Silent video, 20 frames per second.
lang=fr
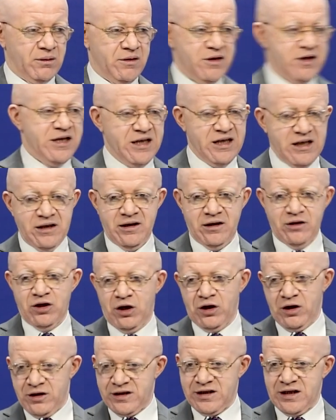ni
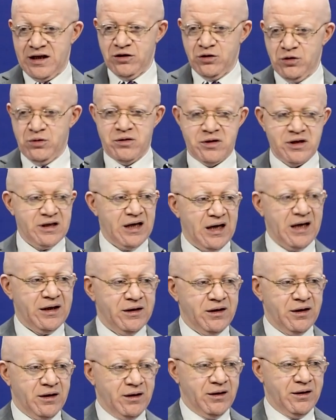dans l'enceinte du
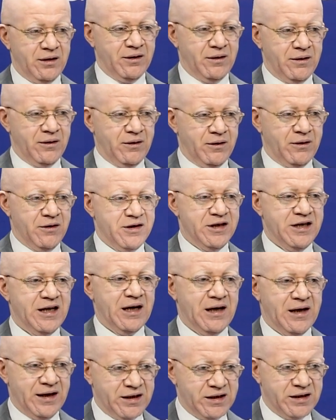stade, ni
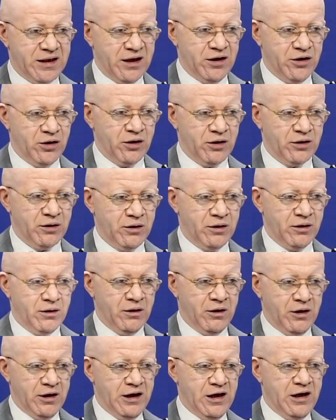à l'extérieur
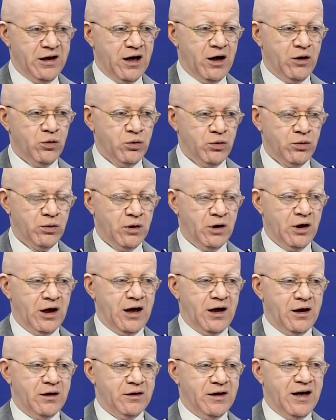il y a eu
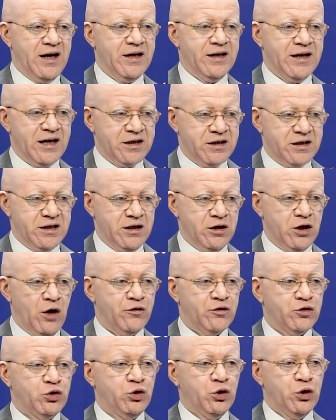un
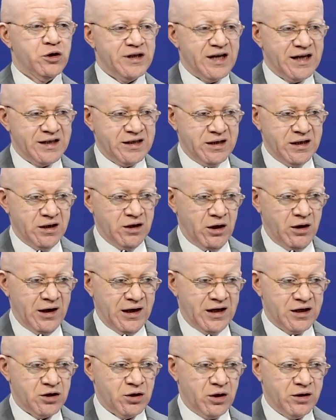accident, deux accidents à
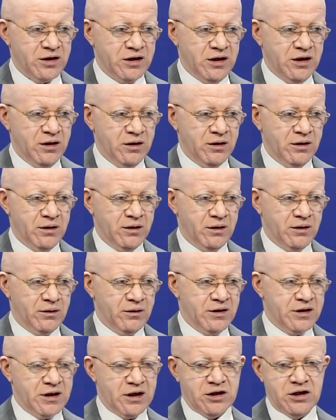la sortie.
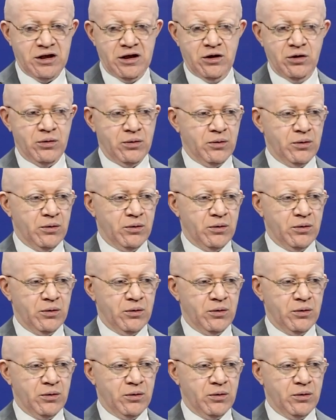Il s'agit